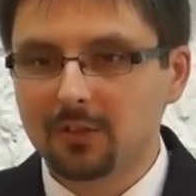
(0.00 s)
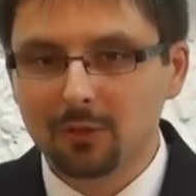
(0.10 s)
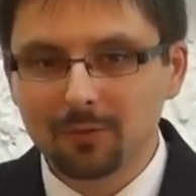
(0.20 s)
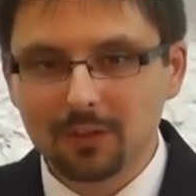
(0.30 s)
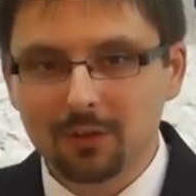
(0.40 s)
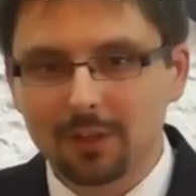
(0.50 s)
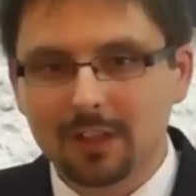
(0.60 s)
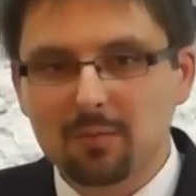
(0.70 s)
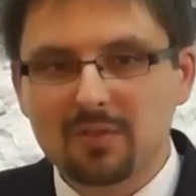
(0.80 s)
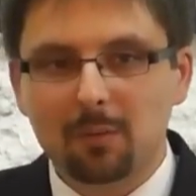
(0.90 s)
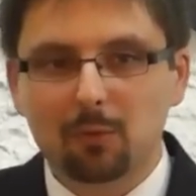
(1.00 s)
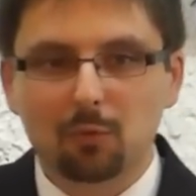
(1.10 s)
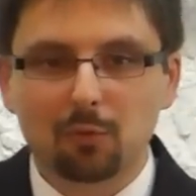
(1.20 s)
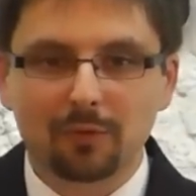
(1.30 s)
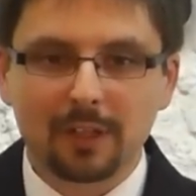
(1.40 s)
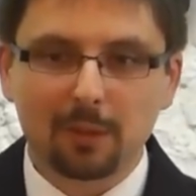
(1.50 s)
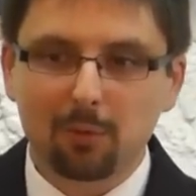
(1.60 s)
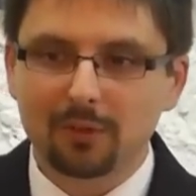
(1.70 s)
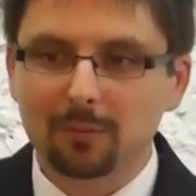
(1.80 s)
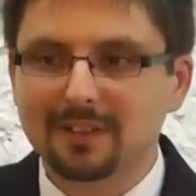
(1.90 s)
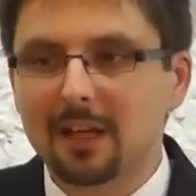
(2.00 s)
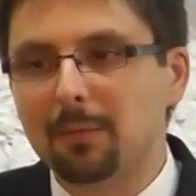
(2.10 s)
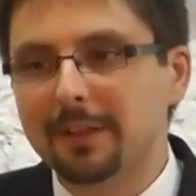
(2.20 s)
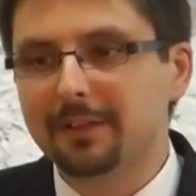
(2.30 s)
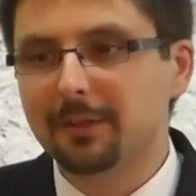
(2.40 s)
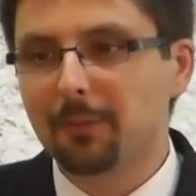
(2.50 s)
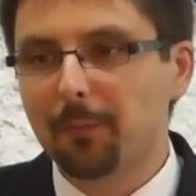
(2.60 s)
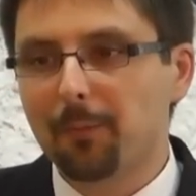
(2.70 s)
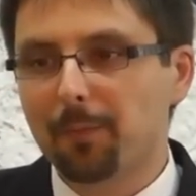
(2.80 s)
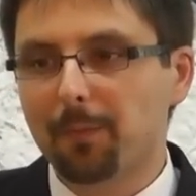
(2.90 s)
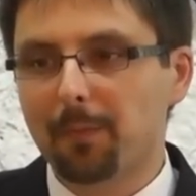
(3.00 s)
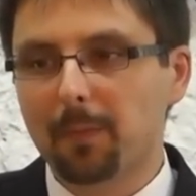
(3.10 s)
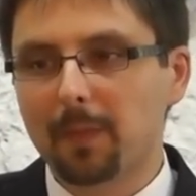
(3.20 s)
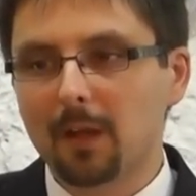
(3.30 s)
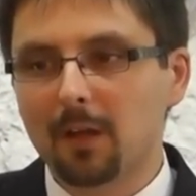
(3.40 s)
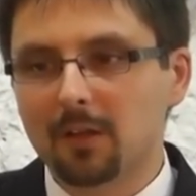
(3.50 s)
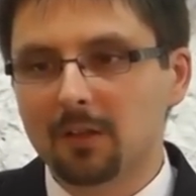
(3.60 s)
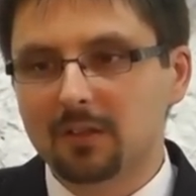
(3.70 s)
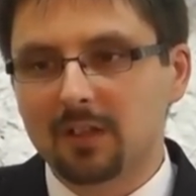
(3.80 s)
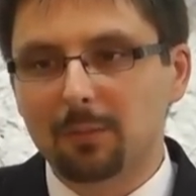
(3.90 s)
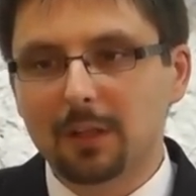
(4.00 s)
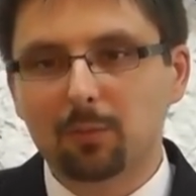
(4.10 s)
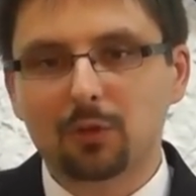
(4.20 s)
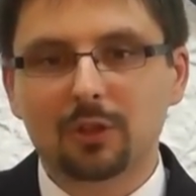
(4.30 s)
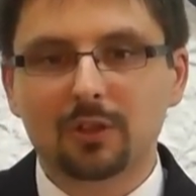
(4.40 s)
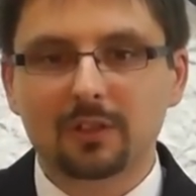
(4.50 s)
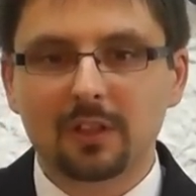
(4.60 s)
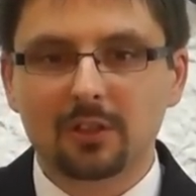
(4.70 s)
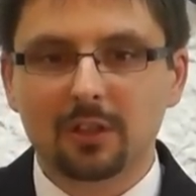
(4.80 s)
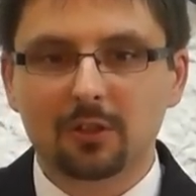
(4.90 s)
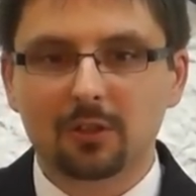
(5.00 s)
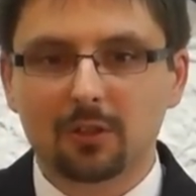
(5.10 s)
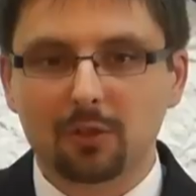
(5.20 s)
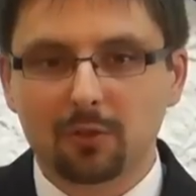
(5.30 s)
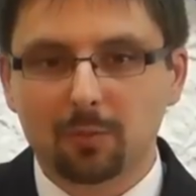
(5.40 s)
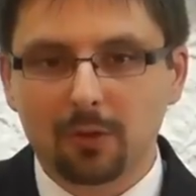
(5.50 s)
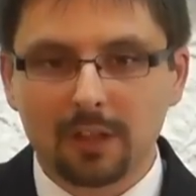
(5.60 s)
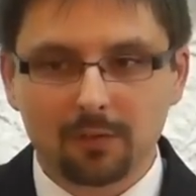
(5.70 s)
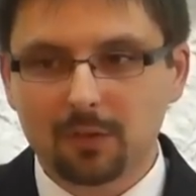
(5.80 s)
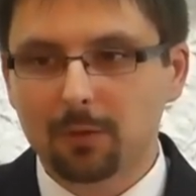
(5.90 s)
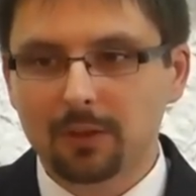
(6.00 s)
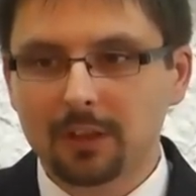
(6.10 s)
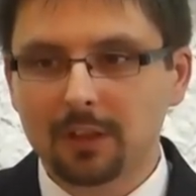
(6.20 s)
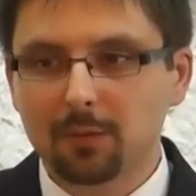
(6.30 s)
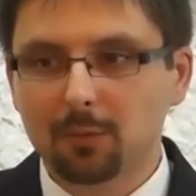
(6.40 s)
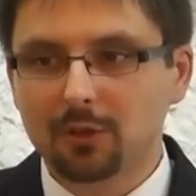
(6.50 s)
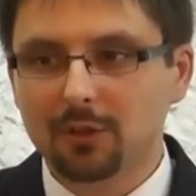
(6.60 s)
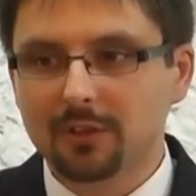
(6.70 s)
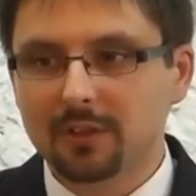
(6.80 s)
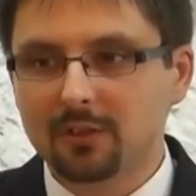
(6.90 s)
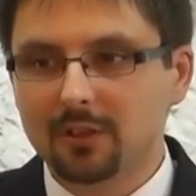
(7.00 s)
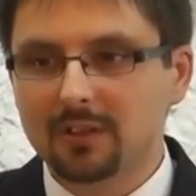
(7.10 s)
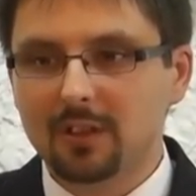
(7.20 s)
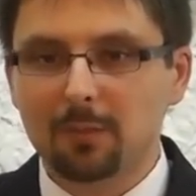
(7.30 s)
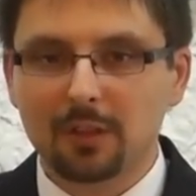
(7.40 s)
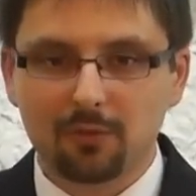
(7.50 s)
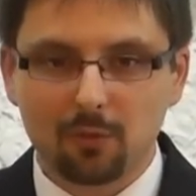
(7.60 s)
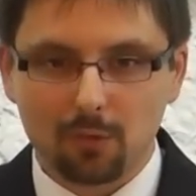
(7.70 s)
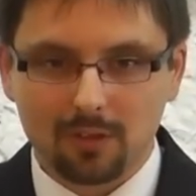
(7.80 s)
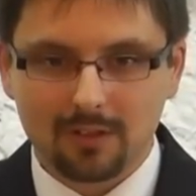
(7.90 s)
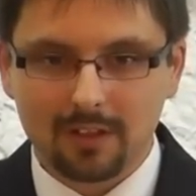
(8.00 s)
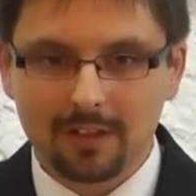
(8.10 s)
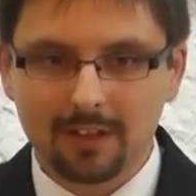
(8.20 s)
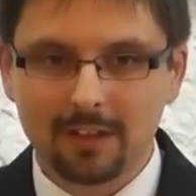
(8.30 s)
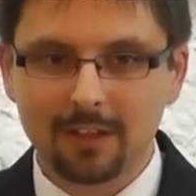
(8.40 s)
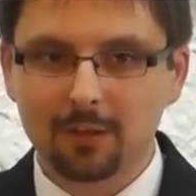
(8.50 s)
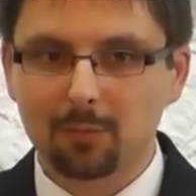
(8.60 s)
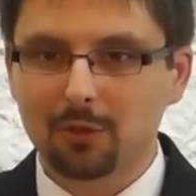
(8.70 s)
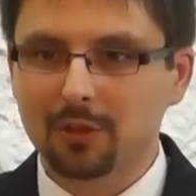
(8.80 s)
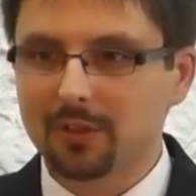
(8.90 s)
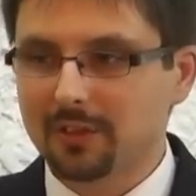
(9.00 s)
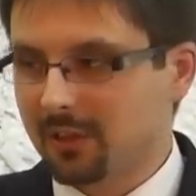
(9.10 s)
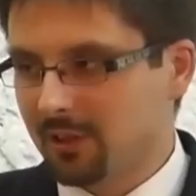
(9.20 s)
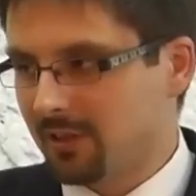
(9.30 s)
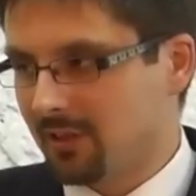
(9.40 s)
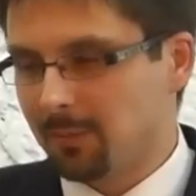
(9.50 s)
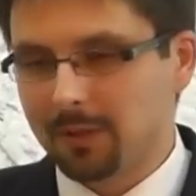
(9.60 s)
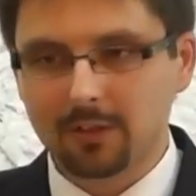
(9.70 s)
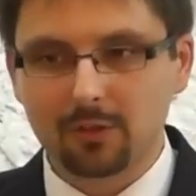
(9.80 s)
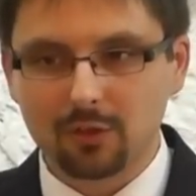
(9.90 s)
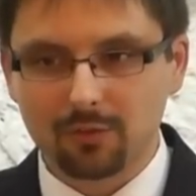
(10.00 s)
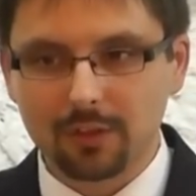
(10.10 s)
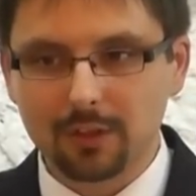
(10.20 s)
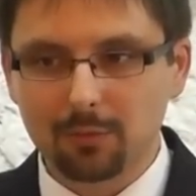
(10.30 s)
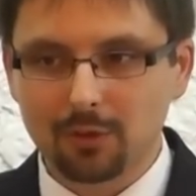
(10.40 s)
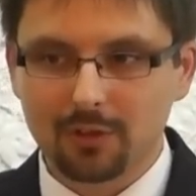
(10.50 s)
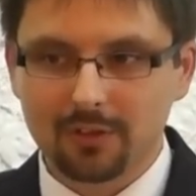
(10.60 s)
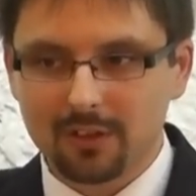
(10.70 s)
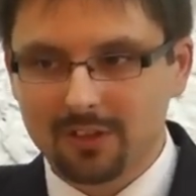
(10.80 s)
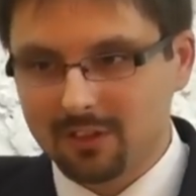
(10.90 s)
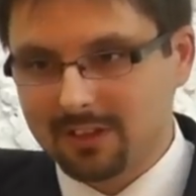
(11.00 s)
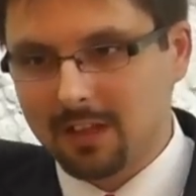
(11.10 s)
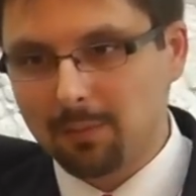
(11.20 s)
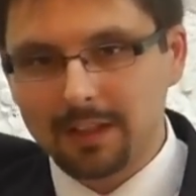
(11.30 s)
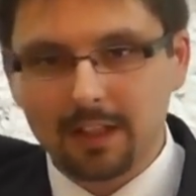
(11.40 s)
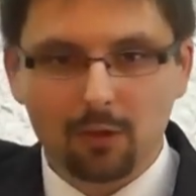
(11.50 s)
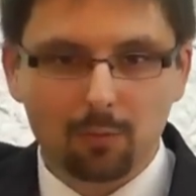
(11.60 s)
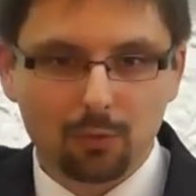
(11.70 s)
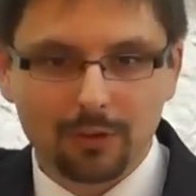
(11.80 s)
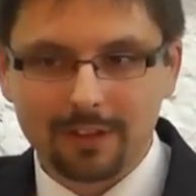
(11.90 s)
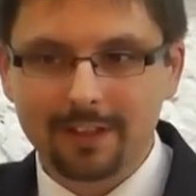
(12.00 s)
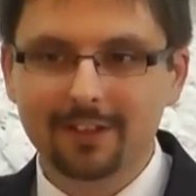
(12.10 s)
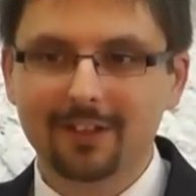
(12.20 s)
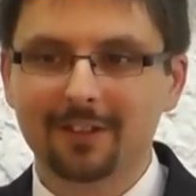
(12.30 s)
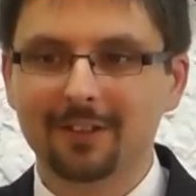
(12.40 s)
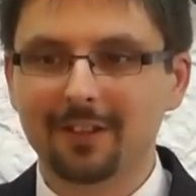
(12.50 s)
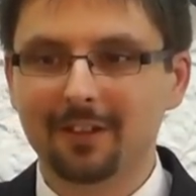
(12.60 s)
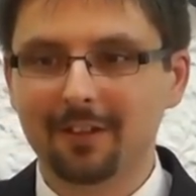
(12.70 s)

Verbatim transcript: Skąd wiecie, o jakim zamku mówię, jak powiem zamek? Zamek może oznaczać rozporek w spodniach, może oznaczać zamek w kurtce, może oznaczać zamek do drzwi, może oznaczać zamek jako budynek, tak?